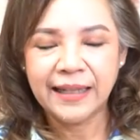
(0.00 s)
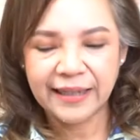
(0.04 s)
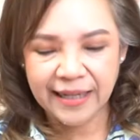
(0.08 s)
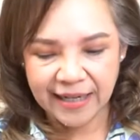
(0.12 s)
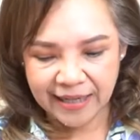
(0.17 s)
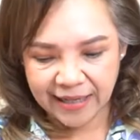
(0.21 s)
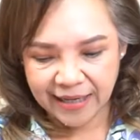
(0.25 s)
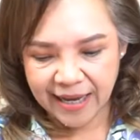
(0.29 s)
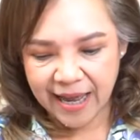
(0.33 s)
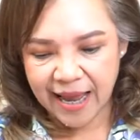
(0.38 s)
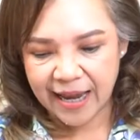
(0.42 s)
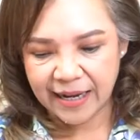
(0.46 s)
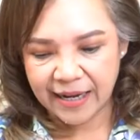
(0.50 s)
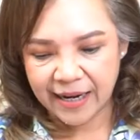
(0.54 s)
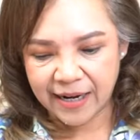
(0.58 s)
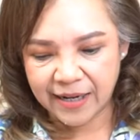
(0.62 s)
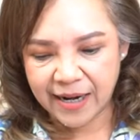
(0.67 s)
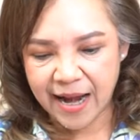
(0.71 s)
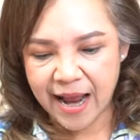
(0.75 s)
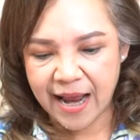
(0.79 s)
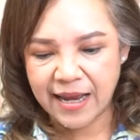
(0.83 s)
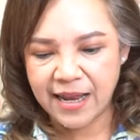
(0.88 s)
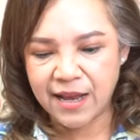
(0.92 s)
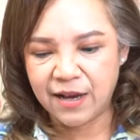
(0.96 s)
ติดขัดอะ
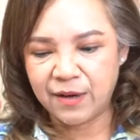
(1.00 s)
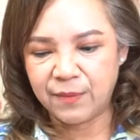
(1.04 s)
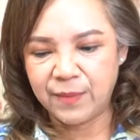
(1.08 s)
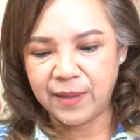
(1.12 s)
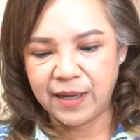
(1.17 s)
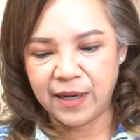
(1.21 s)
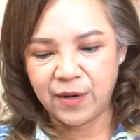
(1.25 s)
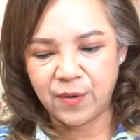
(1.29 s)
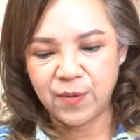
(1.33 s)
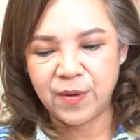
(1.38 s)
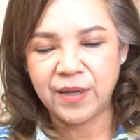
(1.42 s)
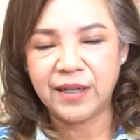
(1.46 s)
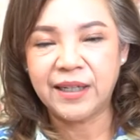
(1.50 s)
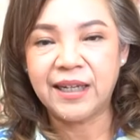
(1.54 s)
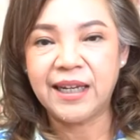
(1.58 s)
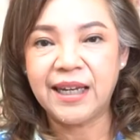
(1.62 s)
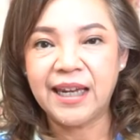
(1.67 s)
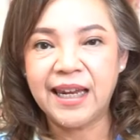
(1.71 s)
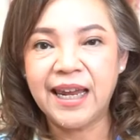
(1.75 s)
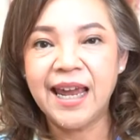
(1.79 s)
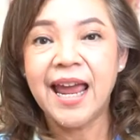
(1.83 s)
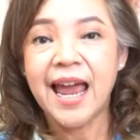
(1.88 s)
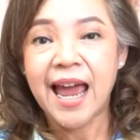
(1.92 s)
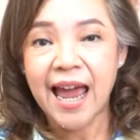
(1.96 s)
ไรยังมีคน
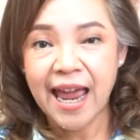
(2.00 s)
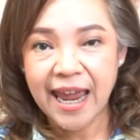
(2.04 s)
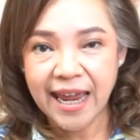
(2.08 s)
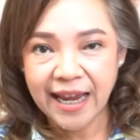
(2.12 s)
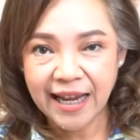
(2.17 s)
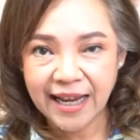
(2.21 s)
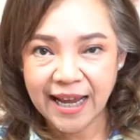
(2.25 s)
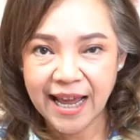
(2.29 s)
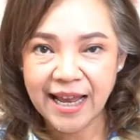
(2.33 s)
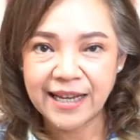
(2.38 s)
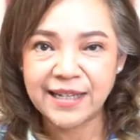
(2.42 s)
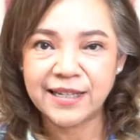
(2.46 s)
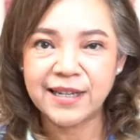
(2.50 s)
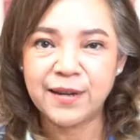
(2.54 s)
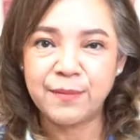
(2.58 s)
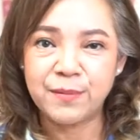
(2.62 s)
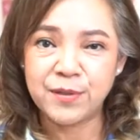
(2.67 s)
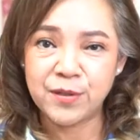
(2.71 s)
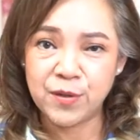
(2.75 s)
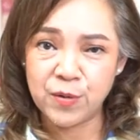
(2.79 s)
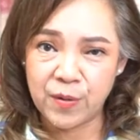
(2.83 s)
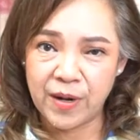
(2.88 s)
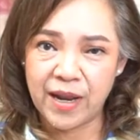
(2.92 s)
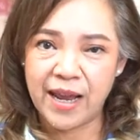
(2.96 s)
ที่ให้การสนั
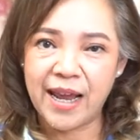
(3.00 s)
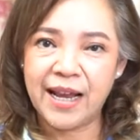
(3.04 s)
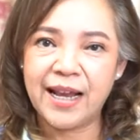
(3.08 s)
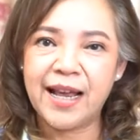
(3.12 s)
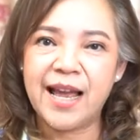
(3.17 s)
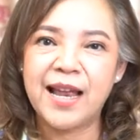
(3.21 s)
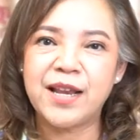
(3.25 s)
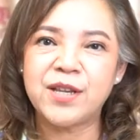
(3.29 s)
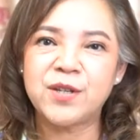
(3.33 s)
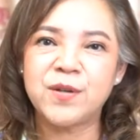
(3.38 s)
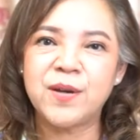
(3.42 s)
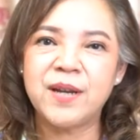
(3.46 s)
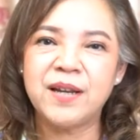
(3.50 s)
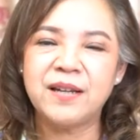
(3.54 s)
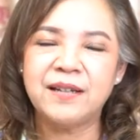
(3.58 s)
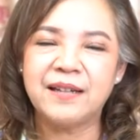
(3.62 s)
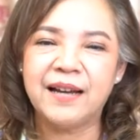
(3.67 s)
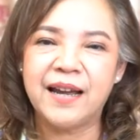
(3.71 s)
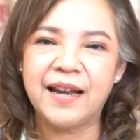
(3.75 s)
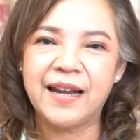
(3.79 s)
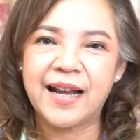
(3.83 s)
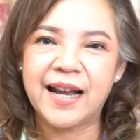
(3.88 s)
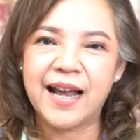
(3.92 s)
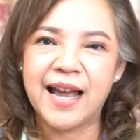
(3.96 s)
บสนุนให้การช่วยเหลื
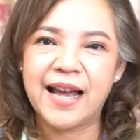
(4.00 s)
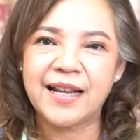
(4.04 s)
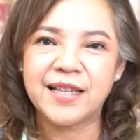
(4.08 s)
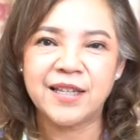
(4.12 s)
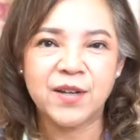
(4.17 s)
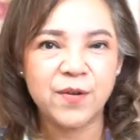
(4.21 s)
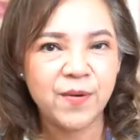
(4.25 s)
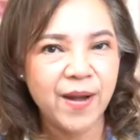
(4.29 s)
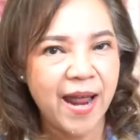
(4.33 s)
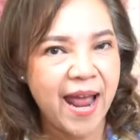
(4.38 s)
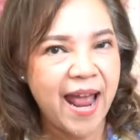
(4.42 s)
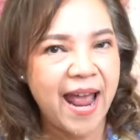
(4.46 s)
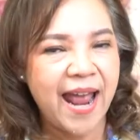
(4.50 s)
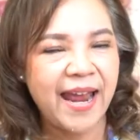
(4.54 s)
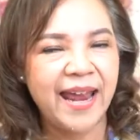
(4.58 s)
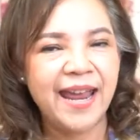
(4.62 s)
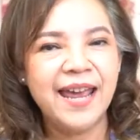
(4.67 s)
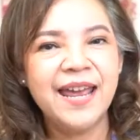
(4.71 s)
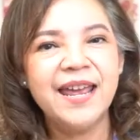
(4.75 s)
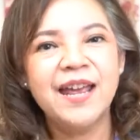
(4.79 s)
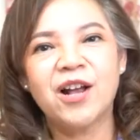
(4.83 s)
อนะคะเจ้านาย